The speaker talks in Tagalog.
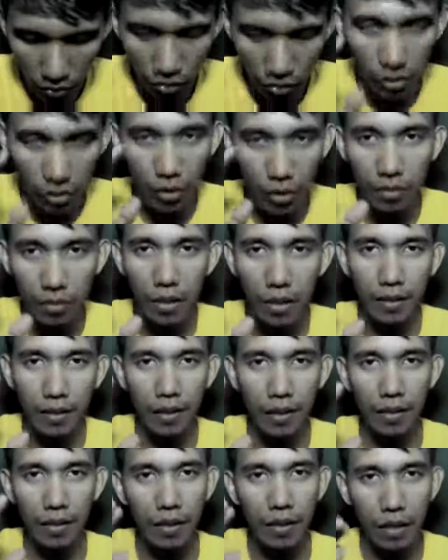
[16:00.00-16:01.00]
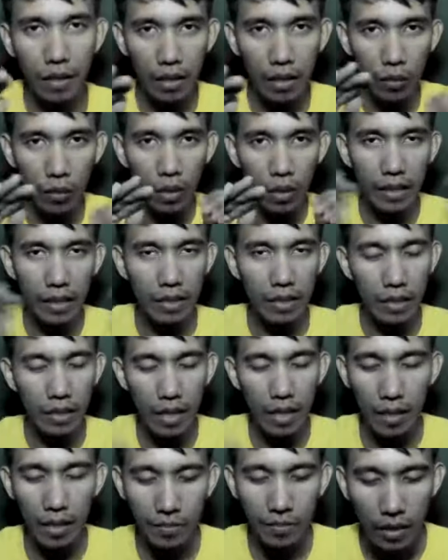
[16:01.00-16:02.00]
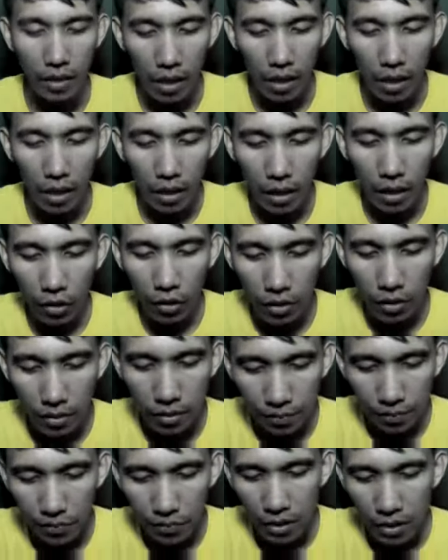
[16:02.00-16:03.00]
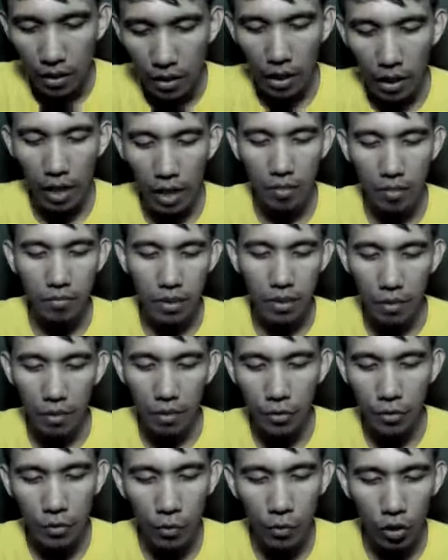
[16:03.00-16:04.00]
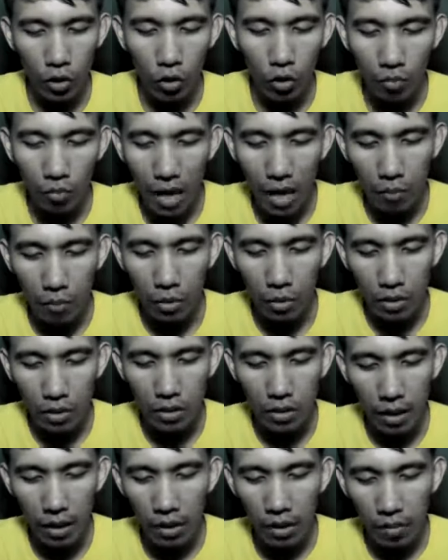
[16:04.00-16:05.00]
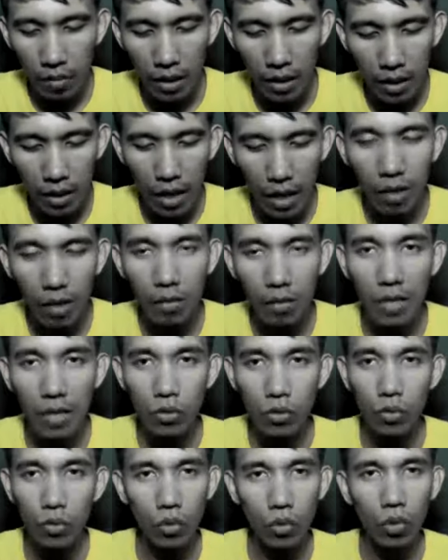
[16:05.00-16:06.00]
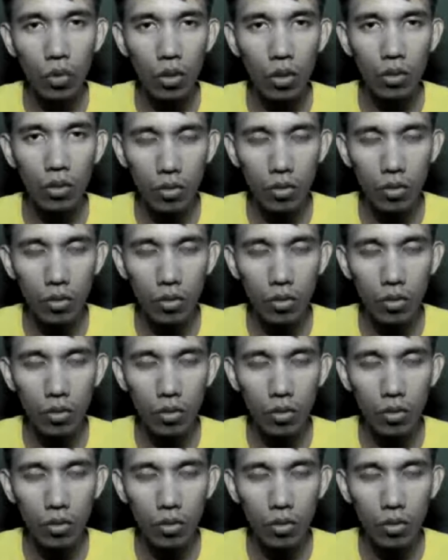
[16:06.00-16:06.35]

so yun, and then naghiwalay na sila. Ngayon, um, sa verse 4, umabot sa Gibeya ang mga sugo.